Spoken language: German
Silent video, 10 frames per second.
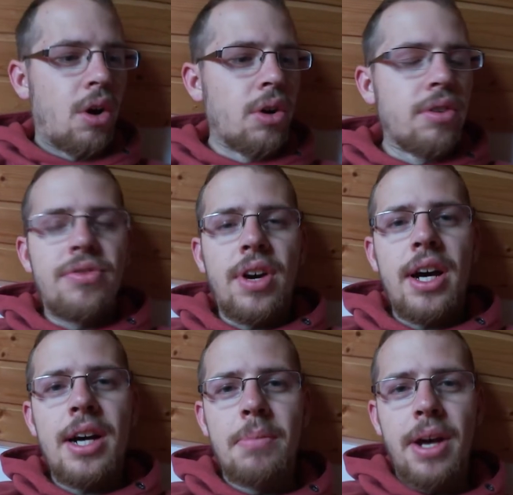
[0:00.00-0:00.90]
eure
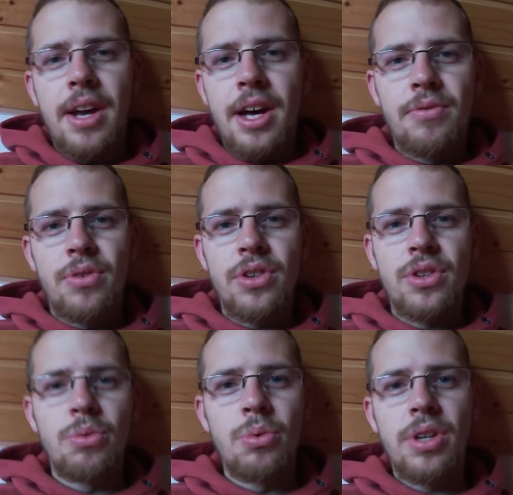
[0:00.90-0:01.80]
Fragen, meine
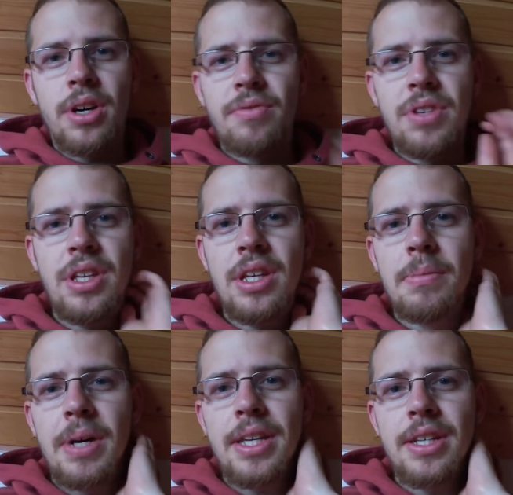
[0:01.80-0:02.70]
Antworten oder wie
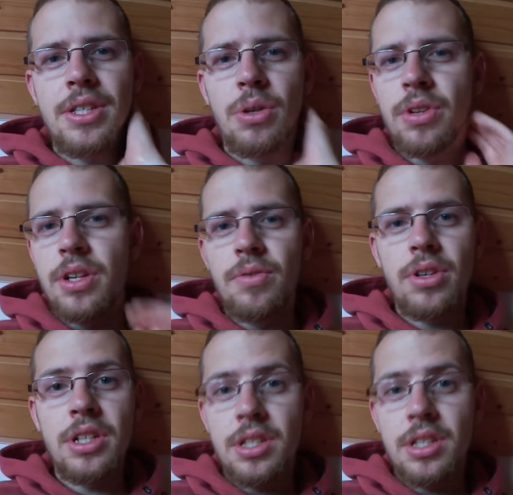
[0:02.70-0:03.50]
immer ihr es auch nennen wollt.